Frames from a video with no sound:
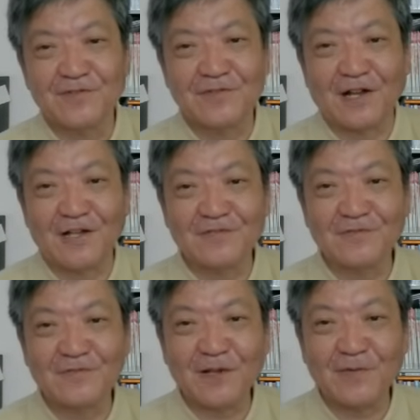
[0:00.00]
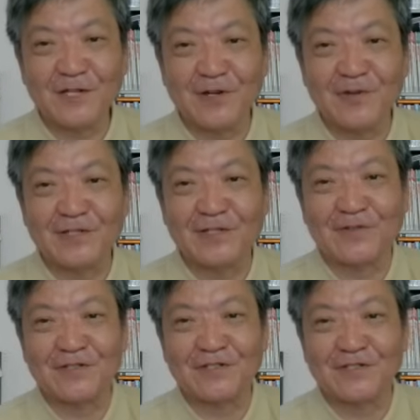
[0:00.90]
何のためにあれをやって
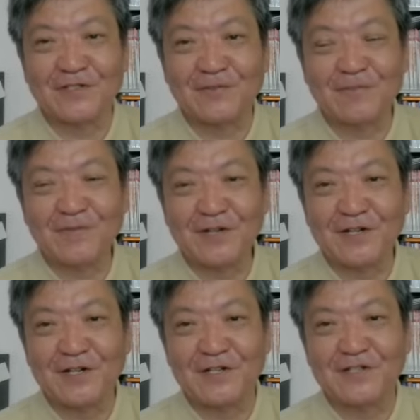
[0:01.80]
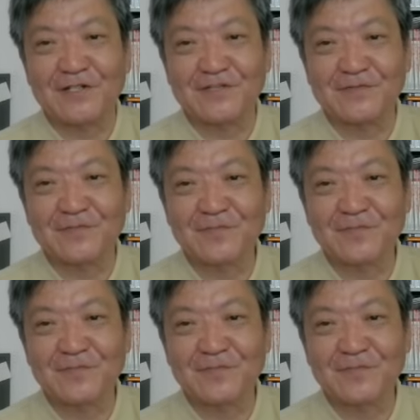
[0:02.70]
るのかってさっぱり理解できないです